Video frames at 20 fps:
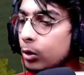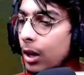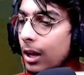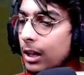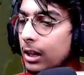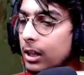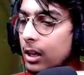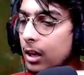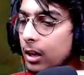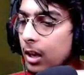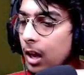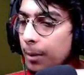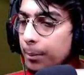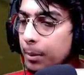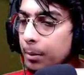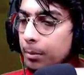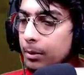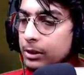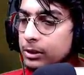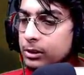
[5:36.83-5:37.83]
डाल दिया यहाँ पे
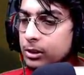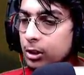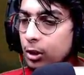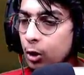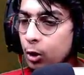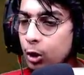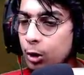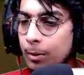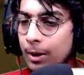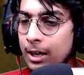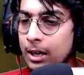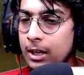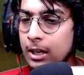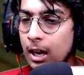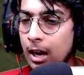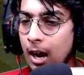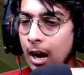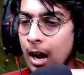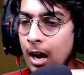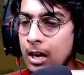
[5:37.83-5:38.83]
मस्त और भाई
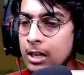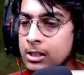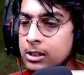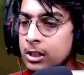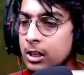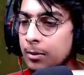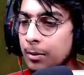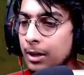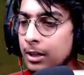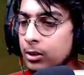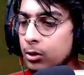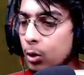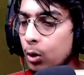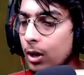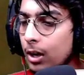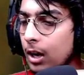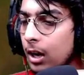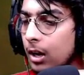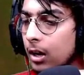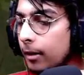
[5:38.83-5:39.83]
आज के भाई जो है
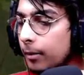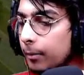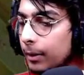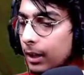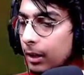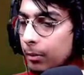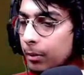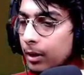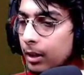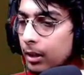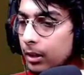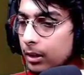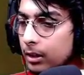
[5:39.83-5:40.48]
ना मतलब